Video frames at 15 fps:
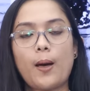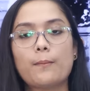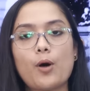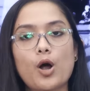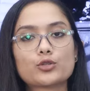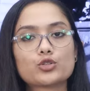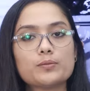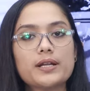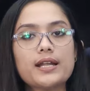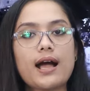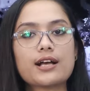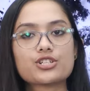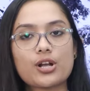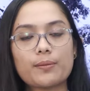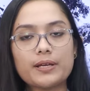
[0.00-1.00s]
বর্তমানে
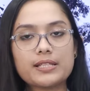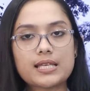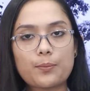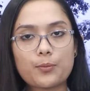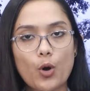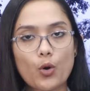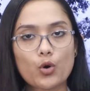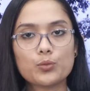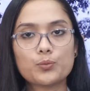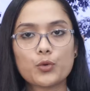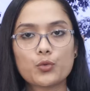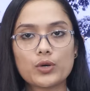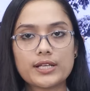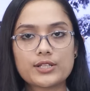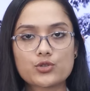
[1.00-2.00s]
আসামে যে
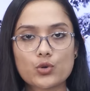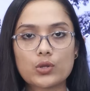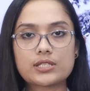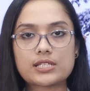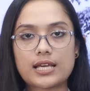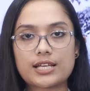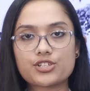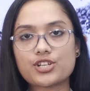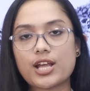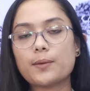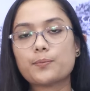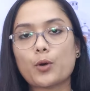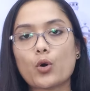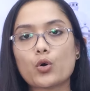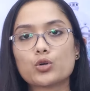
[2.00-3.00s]
প্রকল্পগুলি চলছে
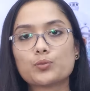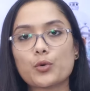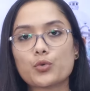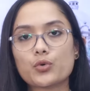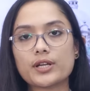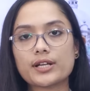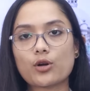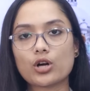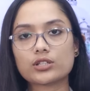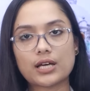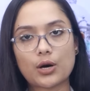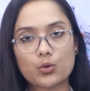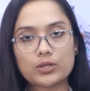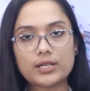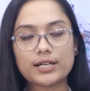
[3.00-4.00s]
সেই প্রকল্পগুলির
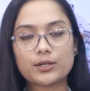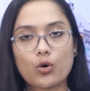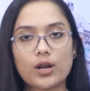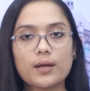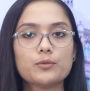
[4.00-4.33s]
কথা উল্লেখ করে